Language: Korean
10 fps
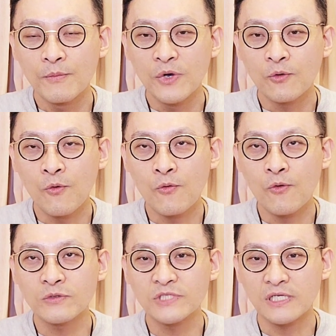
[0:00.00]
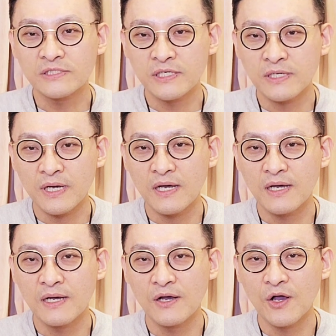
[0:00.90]
공공
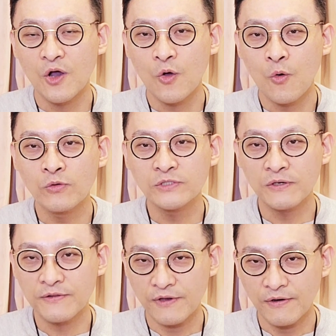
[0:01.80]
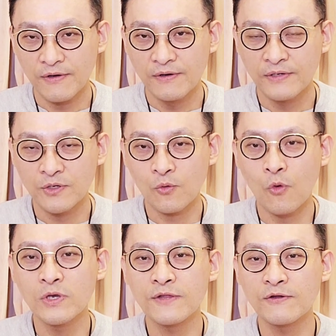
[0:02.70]
자체가 공정성 그리고
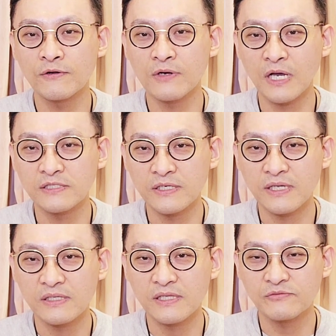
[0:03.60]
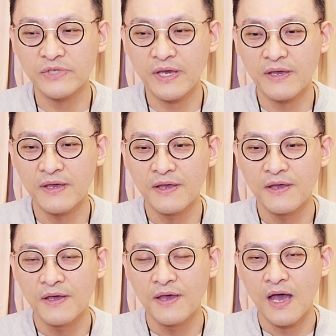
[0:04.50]
공익성을 가져야 되기 때문에
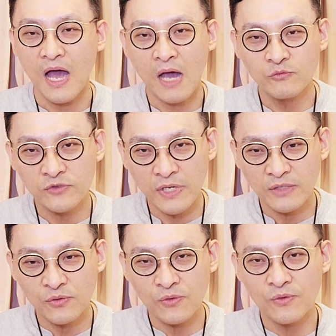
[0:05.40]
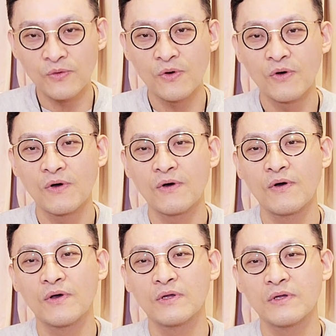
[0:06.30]
아무래도
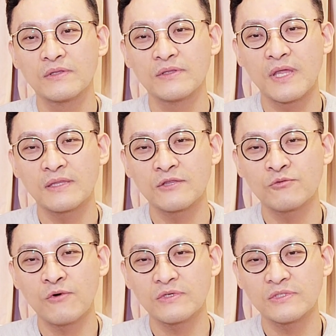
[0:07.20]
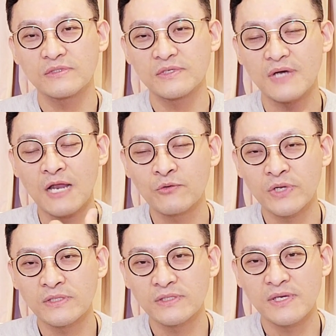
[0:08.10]
네트워크, 그
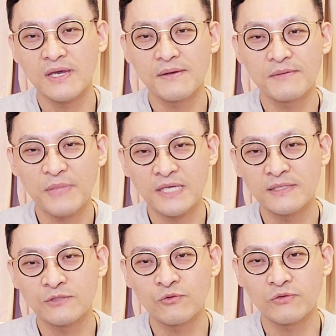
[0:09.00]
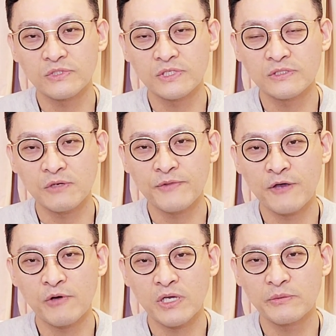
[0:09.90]
알고랜드의 메인 네트워크를 직접
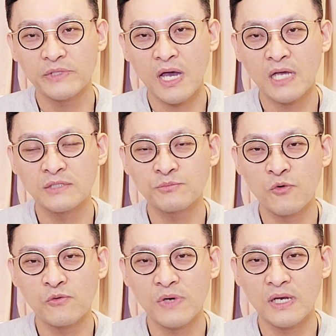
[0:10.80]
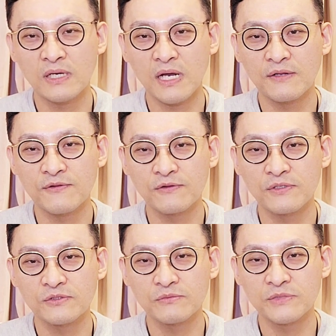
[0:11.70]
사용하기보다 하드포크할 가능성이
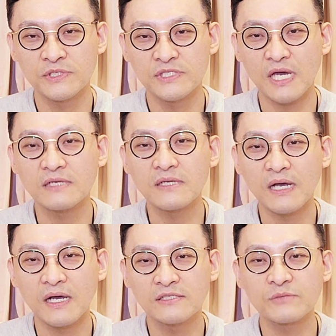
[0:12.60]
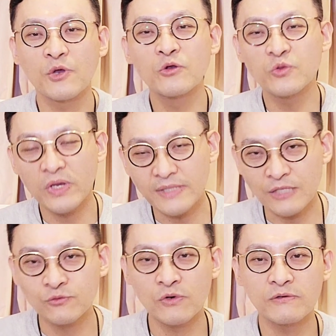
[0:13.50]
좀 크지 않을까, 즉 별도의
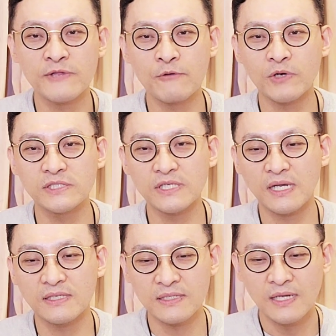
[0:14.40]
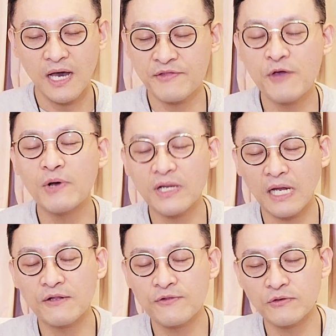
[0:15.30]
네트워크를 사용하지 않을, 아, 사용할
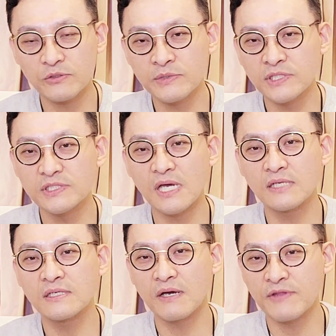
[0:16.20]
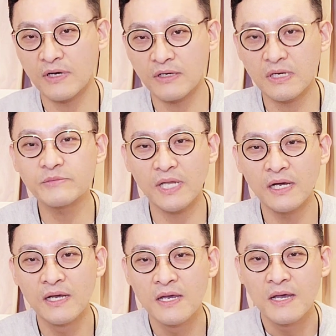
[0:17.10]
가능성이 좀 크지 않을까 생각을 합니다.
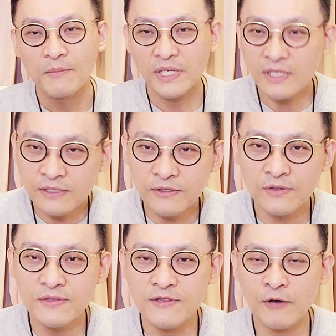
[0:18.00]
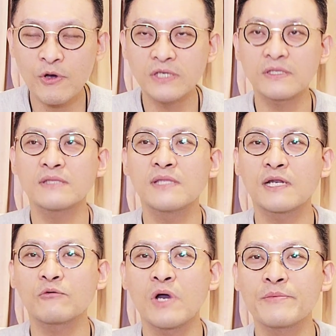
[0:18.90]
만약 그런 상황이
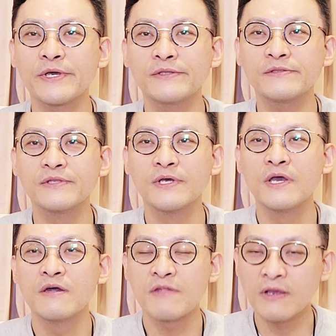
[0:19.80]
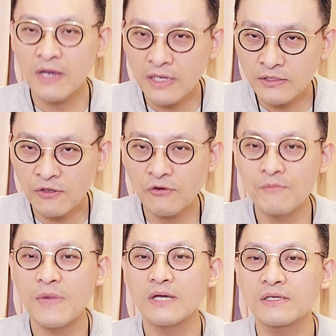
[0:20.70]
된다라고 하면 생각했던
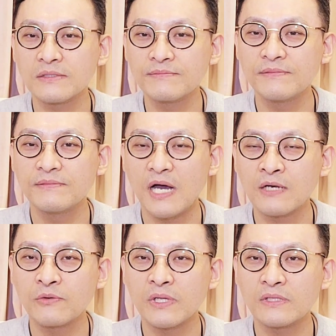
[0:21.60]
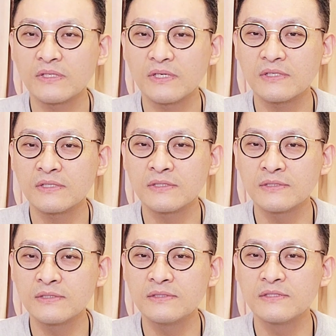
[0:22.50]
것만큼 알고랜드의
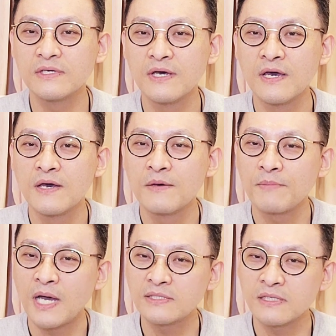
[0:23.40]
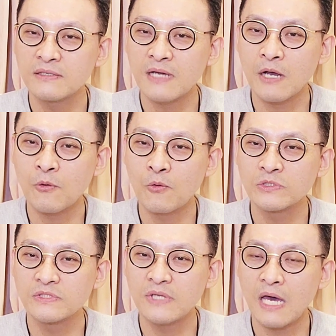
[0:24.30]
큰 파장을 갖고
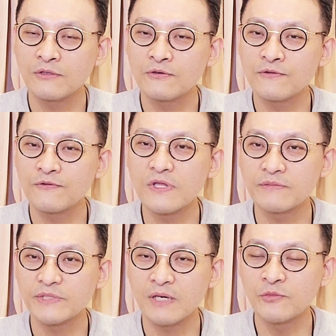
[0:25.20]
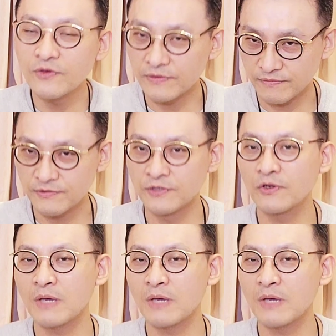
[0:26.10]
오지는 않을 수도 있습니다. 물론 그렇게만